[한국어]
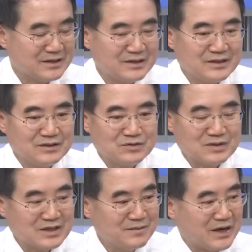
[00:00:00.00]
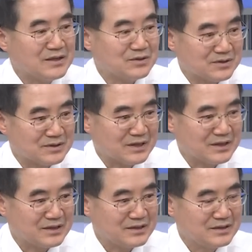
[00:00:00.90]
예. 유가가 많이 떨어졌다.
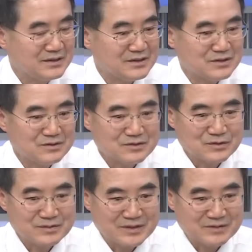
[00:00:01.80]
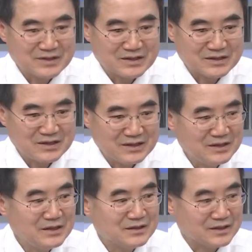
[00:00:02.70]
그래서 소비자 물가가
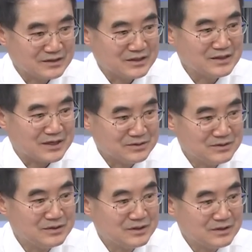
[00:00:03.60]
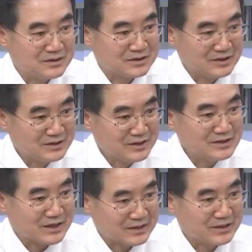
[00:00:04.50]
굉장히 안, 어,
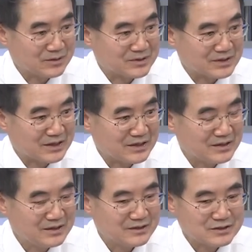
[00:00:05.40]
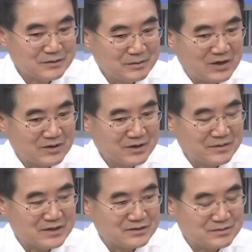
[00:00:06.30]
굉장히 낮게 나올 거다. 그래서 파월의
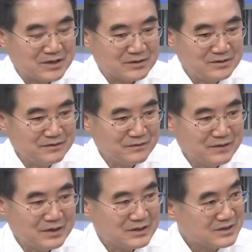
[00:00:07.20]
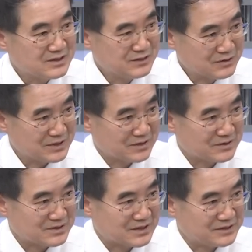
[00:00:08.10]
발언은 실수가 될
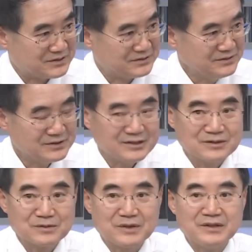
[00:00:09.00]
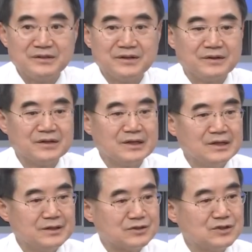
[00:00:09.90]
것이다 하는 이측도 했는데요.
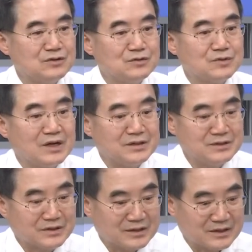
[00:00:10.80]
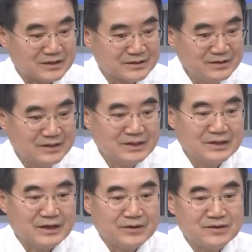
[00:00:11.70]
역시 유가 안정에 따라서
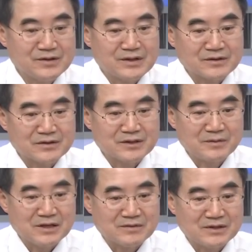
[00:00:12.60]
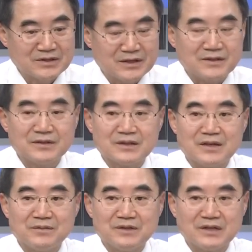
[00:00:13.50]
에너지 가격, 휘발유 가격이
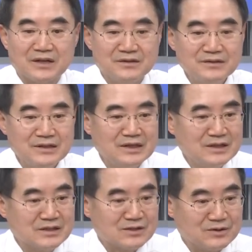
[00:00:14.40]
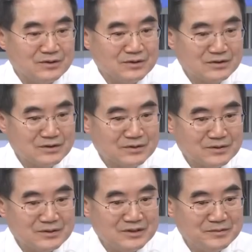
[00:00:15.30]
안정되다 보니까
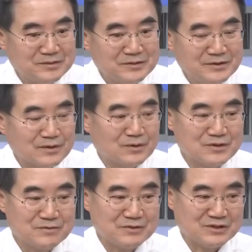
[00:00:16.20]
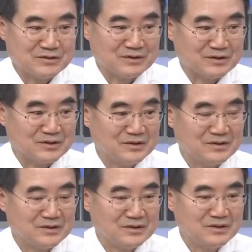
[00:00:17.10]
전형적으로 이 부분은 콜스 프시거든요
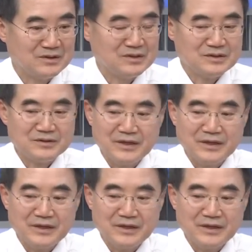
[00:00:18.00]
음.